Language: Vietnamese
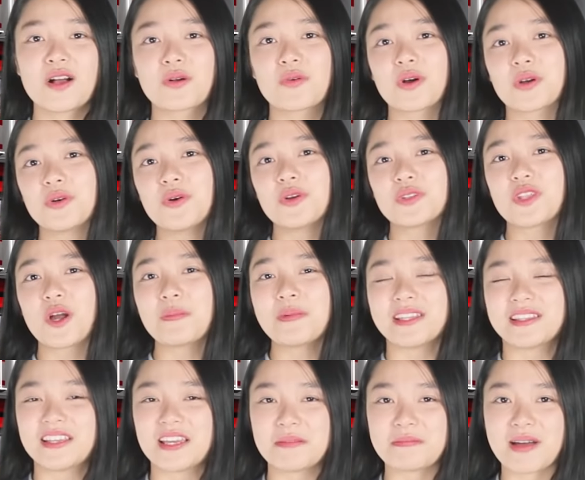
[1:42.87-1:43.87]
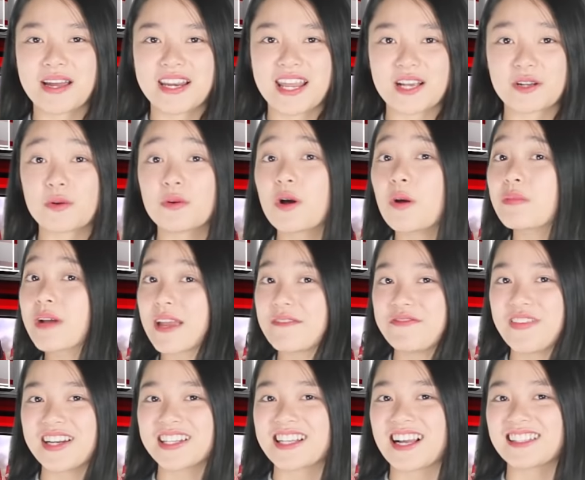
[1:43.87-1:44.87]
Cuộc đua top Vị Thiên 3 đây cũng không kém
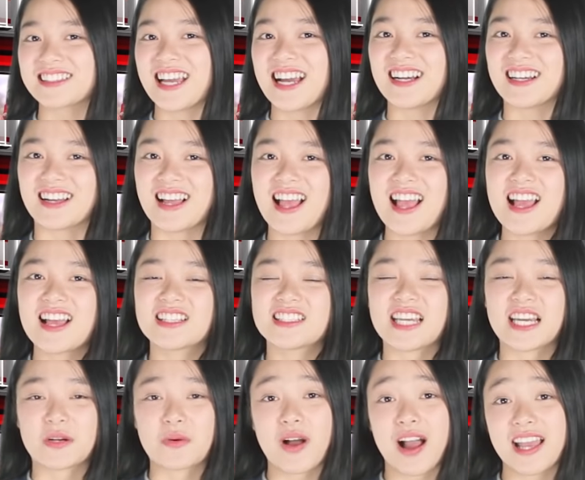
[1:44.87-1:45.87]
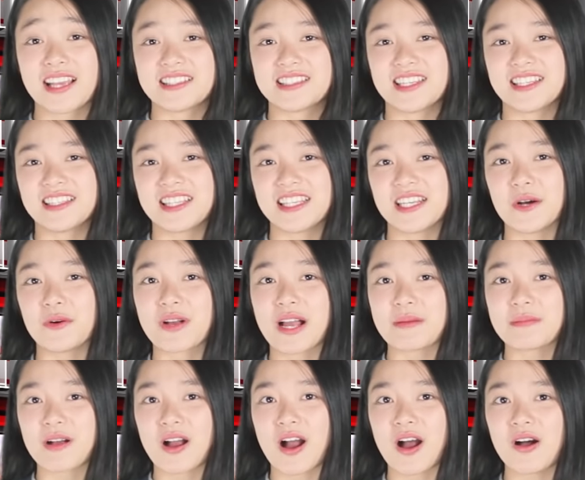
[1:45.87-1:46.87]
phần căng thẳng. Trải qua hành trình thi đấu
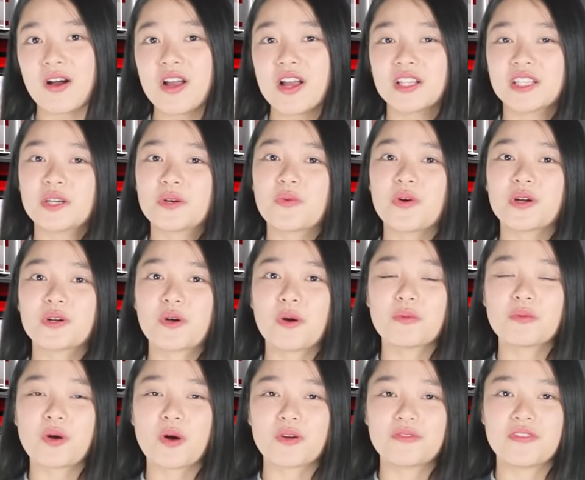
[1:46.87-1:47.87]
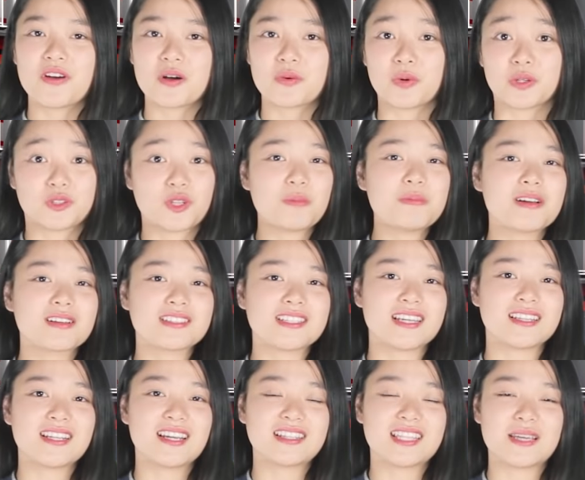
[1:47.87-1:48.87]
cam go thì cuối cùng ngôi vương của top được
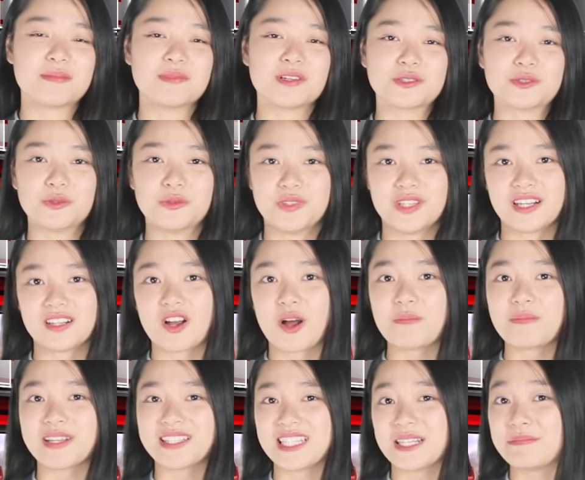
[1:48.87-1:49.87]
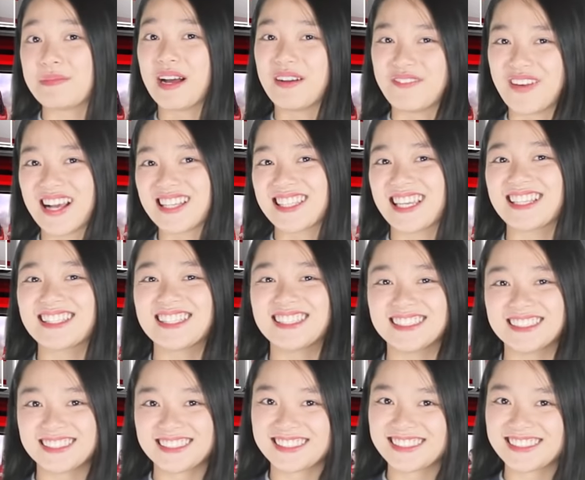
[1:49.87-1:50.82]
chiến đã tìm được chủ nhân góp mặt trên bảng vàng danh dự.